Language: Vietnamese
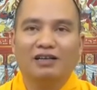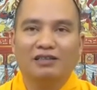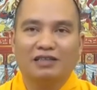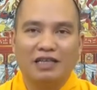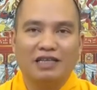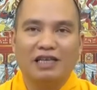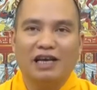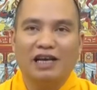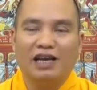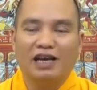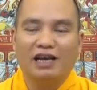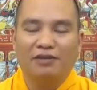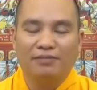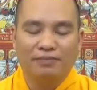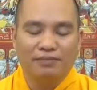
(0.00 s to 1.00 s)
sạch sẽ
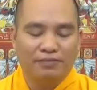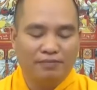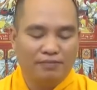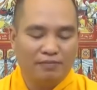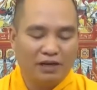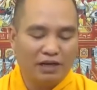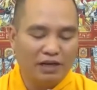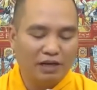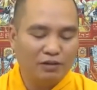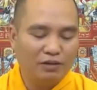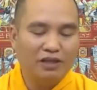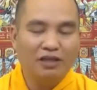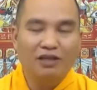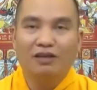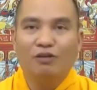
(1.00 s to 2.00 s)
cả mà đều
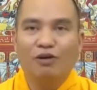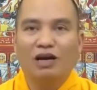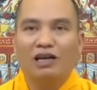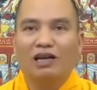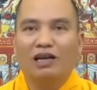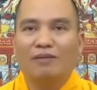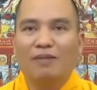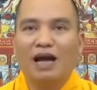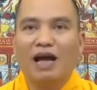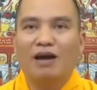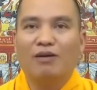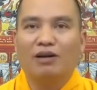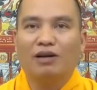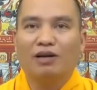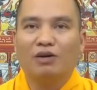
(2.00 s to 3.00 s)
gì hoặc là ma
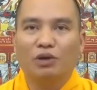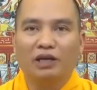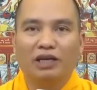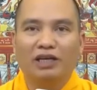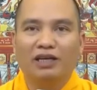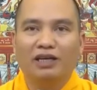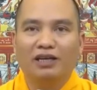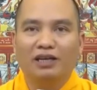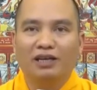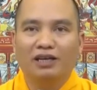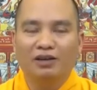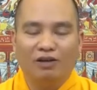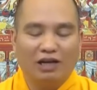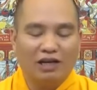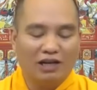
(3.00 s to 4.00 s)
hoặc là quỷ
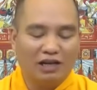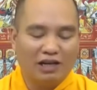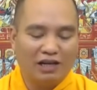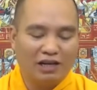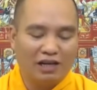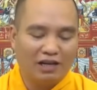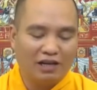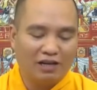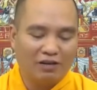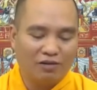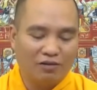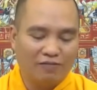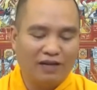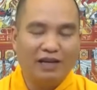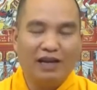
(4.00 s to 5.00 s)
hoặc là
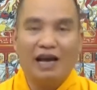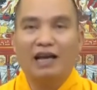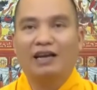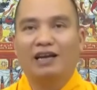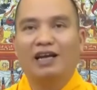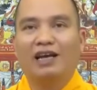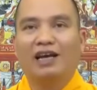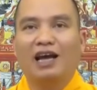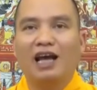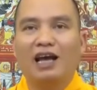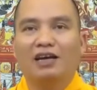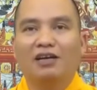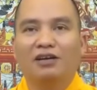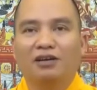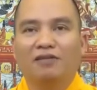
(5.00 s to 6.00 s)
vận hạn này khác
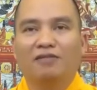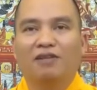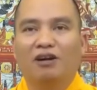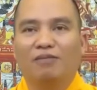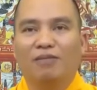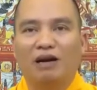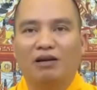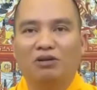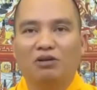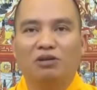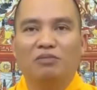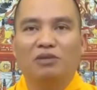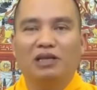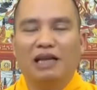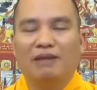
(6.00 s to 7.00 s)
và họ bảo là
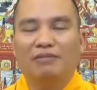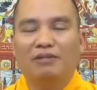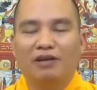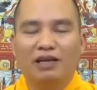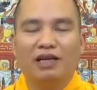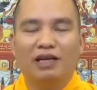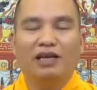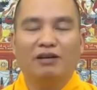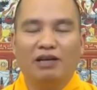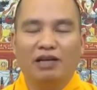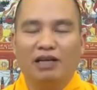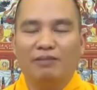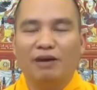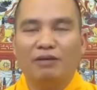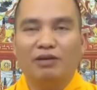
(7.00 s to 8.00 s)
chuẩn bị làm cho cái lễ hỏi
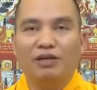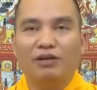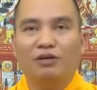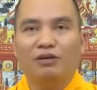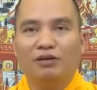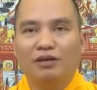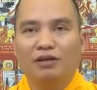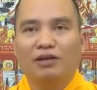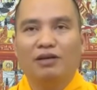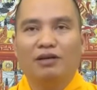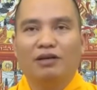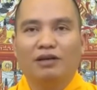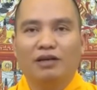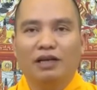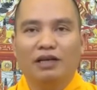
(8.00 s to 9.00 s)
lễ bao nhiêu
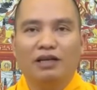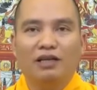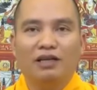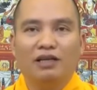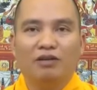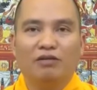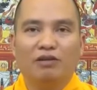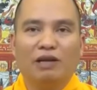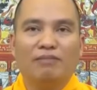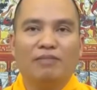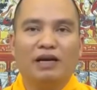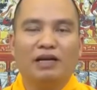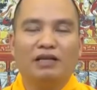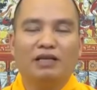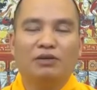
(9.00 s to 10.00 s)
ít thì cũng năm
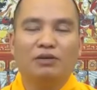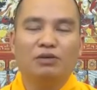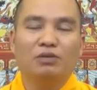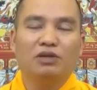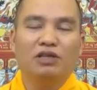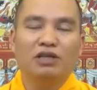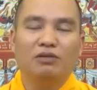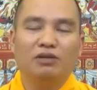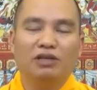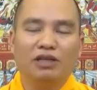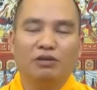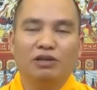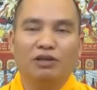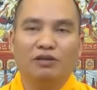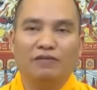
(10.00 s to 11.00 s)
bảy triệu chục triệu
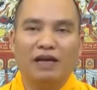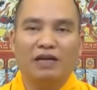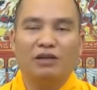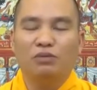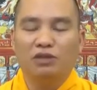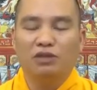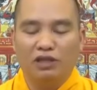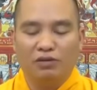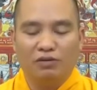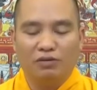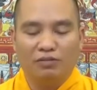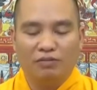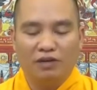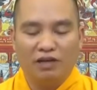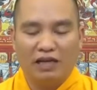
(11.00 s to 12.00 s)
nhiều thì vài chục triệu
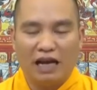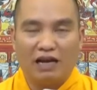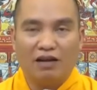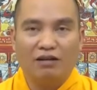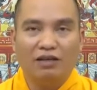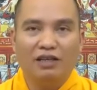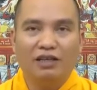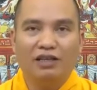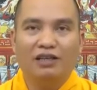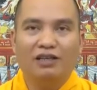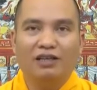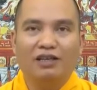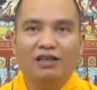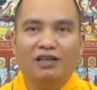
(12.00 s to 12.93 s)
mà nặng có thi thì